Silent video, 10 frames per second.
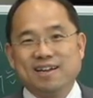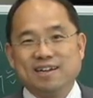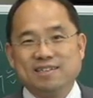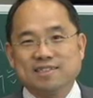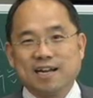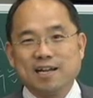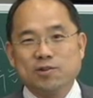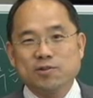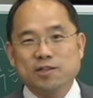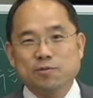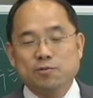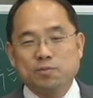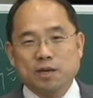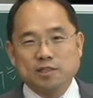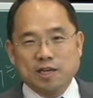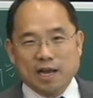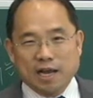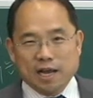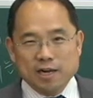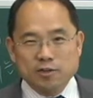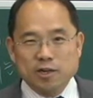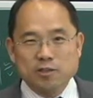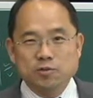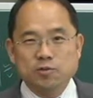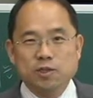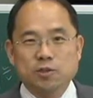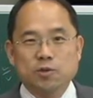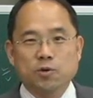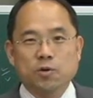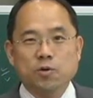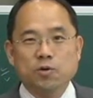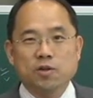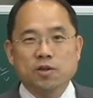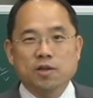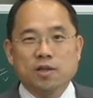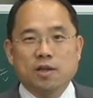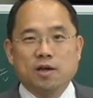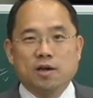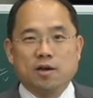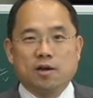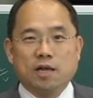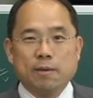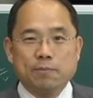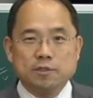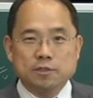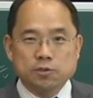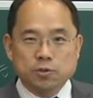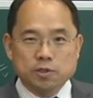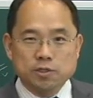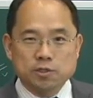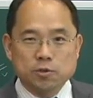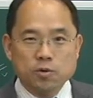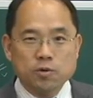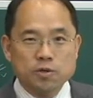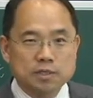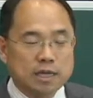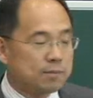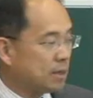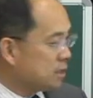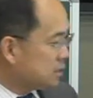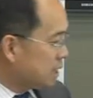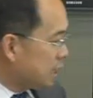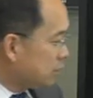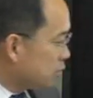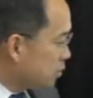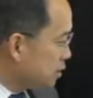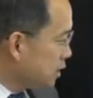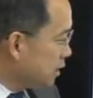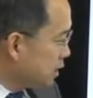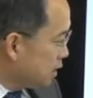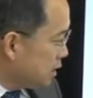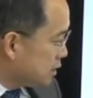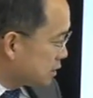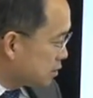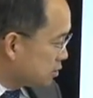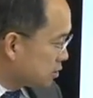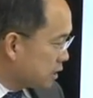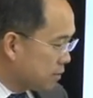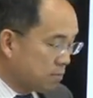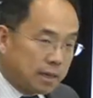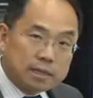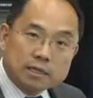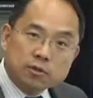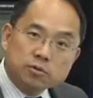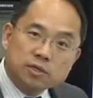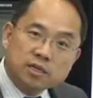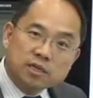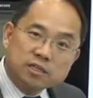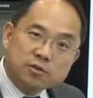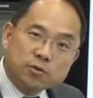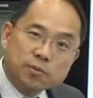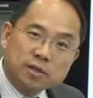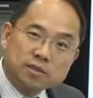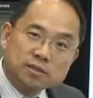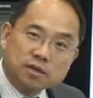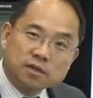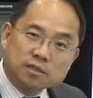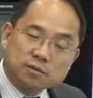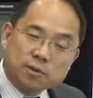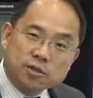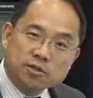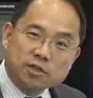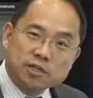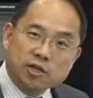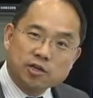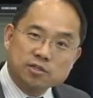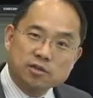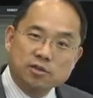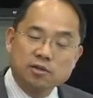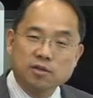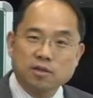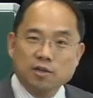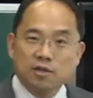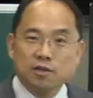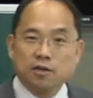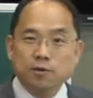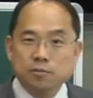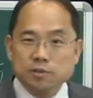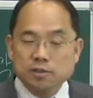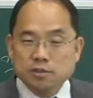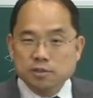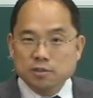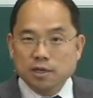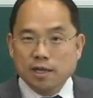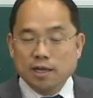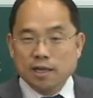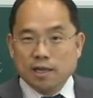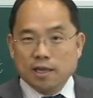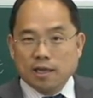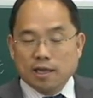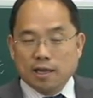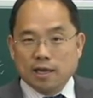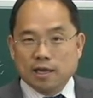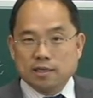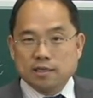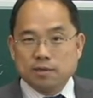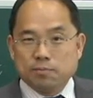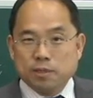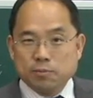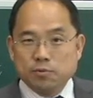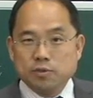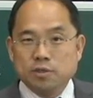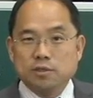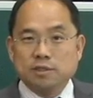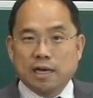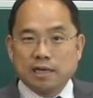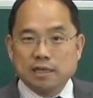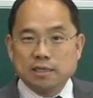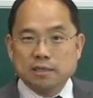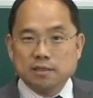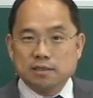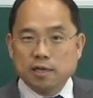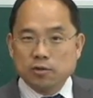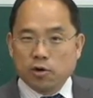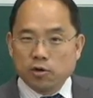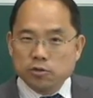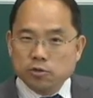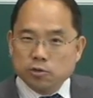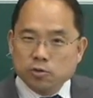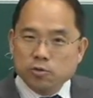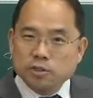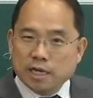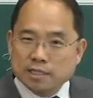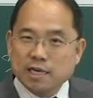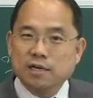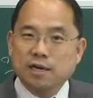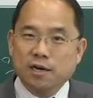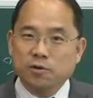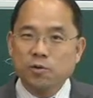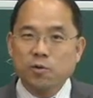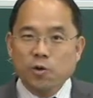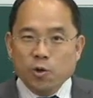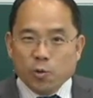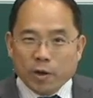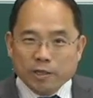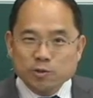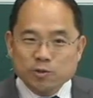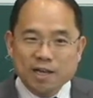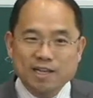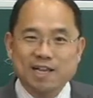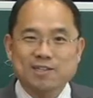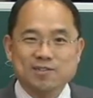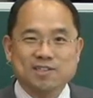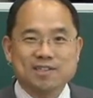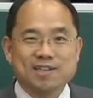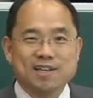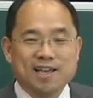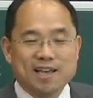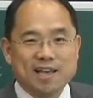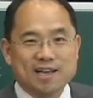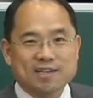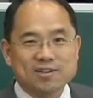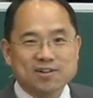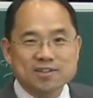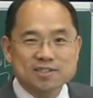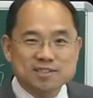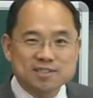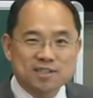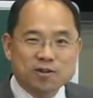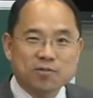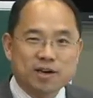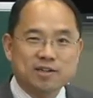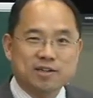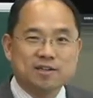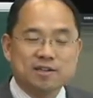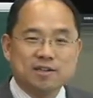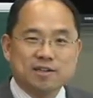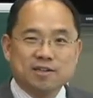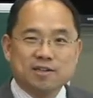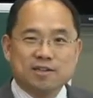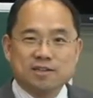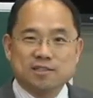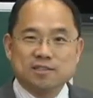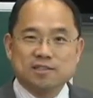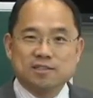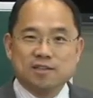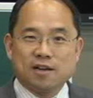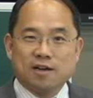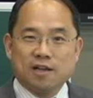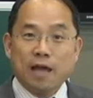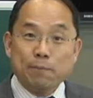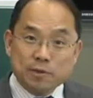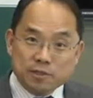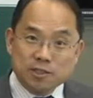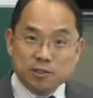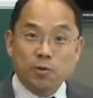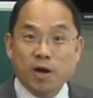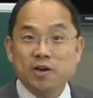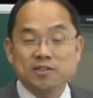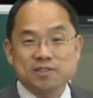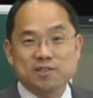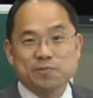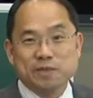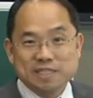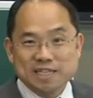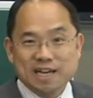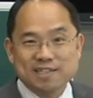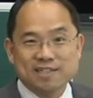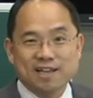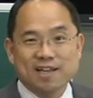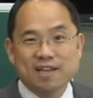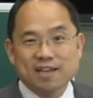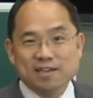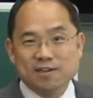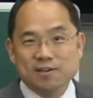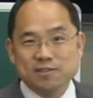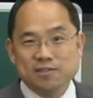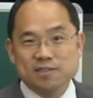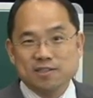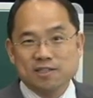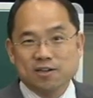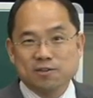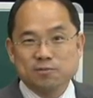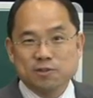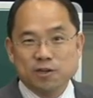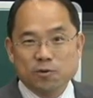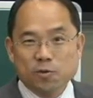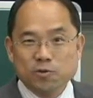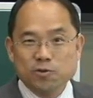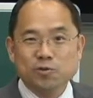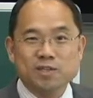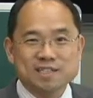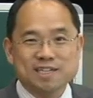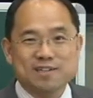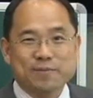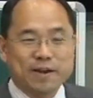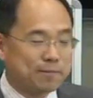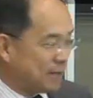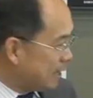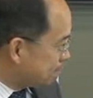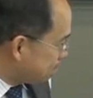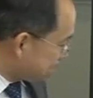그래서 세라토닌이 분비가 잘 될 수 있도록 어, 햇빛을 쪼이시고 그 다음에 그 세라토닌이 이제 저녁 때는 멜라토닌으로 변, 어, 그 변형이 되어서 여러분들의 에, 그 피부든 장기든 그래도 어느 정도 재생을 하고 회춘하게 해주는 에, 그런 그 역할을 어, 그 햇빛이 또 하거든요. 빛이 하는데 그것을 이 여름철에 꼭 누리시기를 바랍니다.